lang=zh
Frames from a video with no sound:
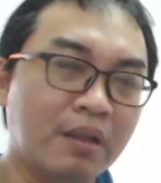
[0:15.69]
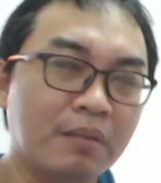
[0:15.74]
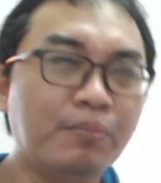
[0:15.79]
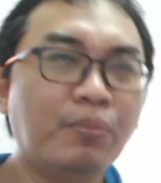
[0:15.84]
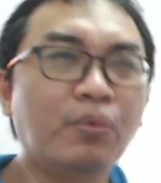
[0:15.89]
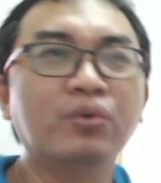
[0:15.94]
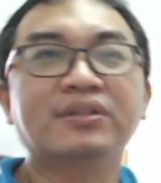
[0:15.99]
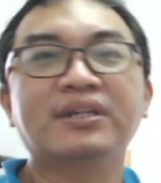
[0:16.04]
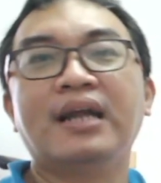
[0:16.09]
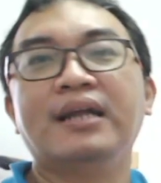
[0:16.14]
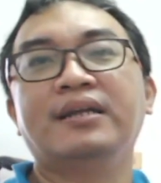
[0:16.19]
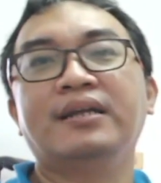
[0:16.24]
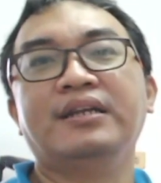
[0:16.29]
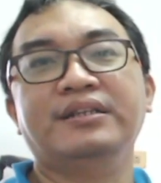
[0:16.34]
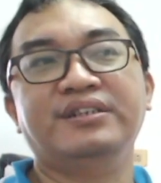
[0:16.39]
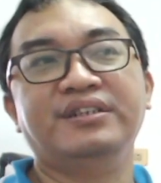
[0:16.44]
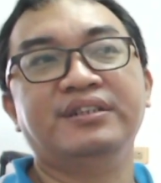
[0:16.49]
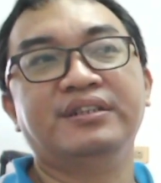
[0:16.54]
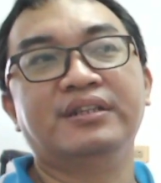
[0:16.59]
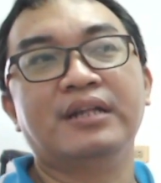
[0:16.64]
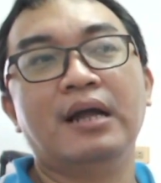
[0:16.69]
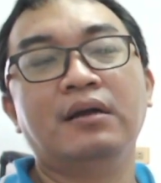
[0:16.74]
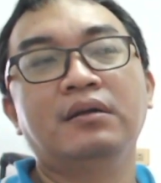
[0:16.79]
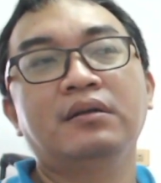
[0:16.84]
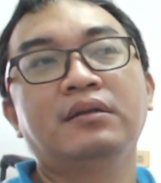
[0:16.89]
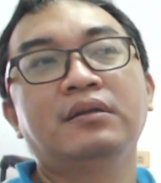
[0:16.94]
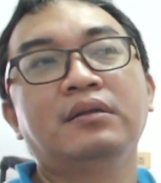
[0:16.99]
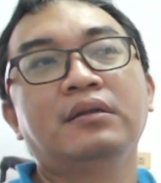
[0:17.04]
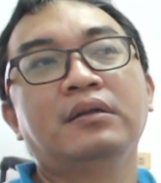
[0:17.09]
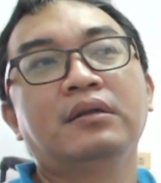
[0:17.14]
破财可以经商
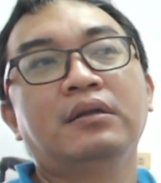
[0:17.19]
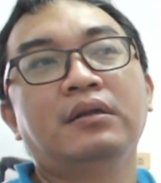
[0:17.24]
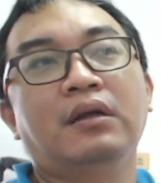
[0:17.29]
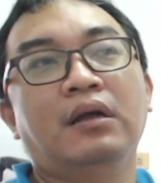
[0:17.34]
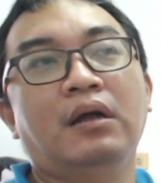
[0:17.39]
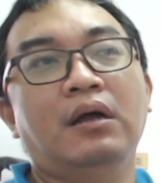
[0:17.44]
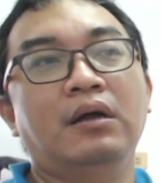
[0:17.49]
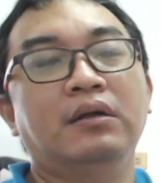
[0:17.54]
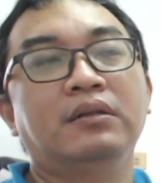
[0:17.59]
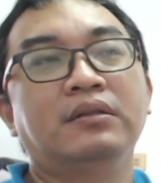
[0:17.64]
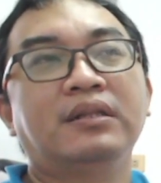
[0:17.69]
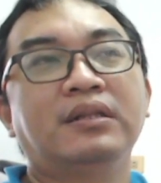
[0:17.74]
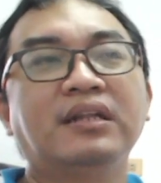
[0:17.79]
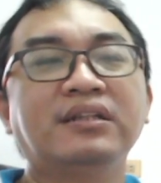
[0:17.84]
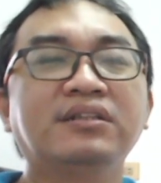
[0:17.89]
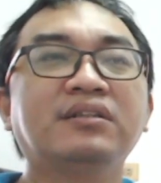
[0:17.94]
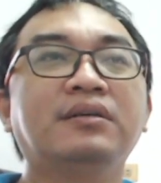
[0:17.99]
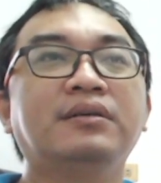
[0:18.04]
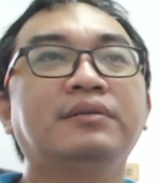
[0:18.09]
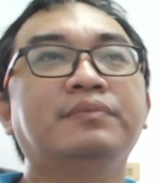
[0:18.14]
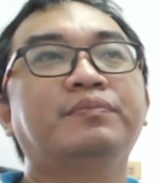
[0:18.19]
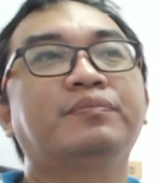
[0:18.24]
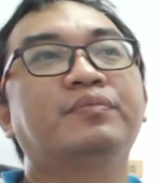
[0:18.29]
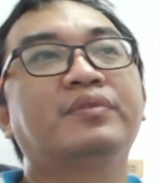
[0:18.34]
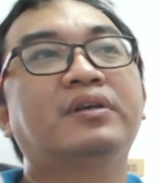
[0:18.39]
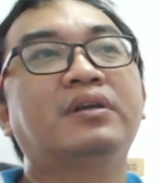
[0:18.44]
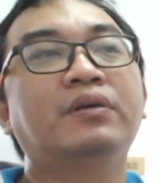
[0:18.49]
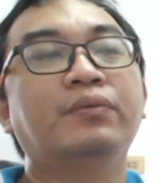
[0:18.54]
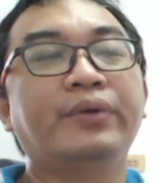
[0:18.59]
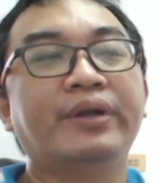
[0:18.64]
啊。但是呢，
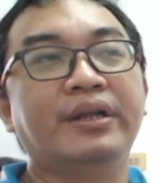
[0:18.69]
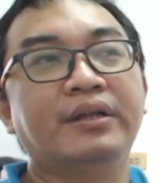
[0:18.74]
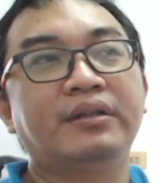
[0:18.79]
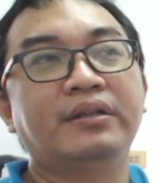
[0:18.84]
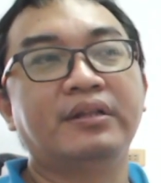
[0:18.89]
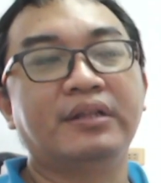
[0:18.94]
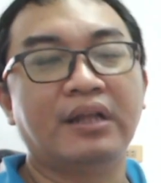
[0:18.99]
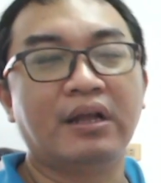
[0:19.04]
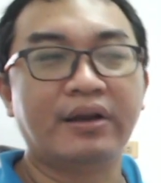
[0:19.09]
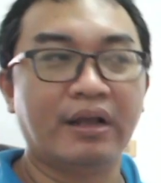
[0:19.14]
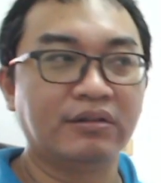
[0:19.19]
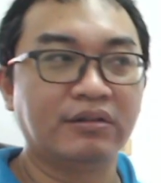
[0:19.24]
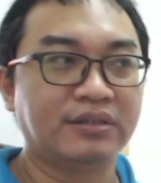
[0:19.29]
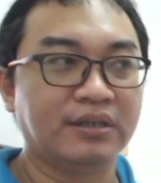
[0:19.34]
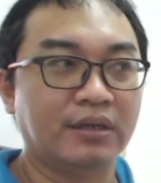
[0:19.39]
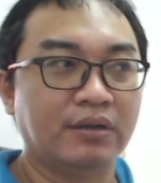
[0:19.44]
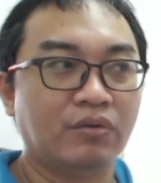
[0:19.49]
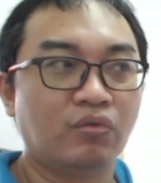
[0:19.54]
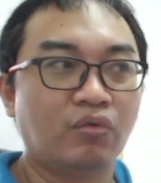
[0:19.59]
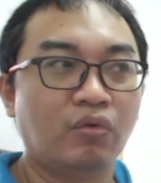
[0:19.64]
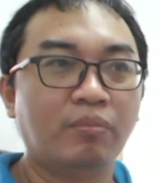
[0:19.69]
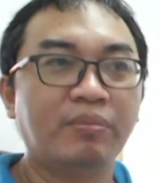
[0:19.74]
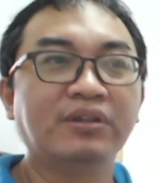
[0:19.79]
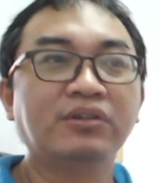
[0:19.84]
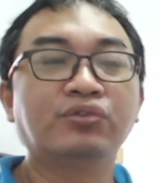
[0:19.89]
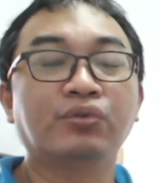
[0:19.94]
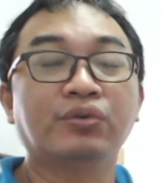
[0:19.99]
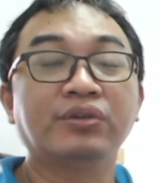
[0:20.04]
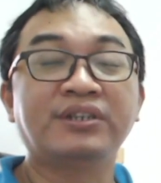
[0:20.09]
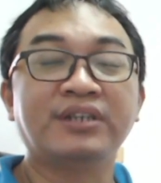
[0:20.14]
各位你要了解，我们
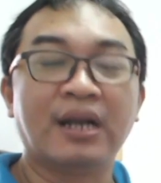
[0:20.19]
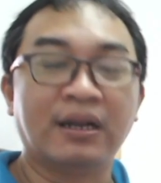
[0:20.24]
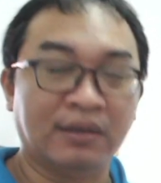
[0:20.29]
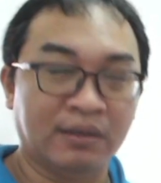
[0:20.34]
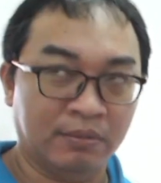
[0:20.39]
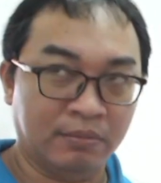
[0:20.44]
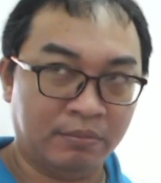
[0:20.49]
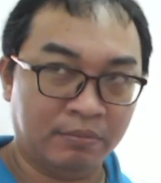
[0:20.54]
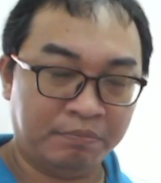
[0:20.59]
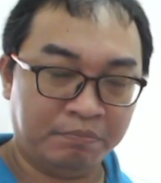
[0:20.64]
所讲的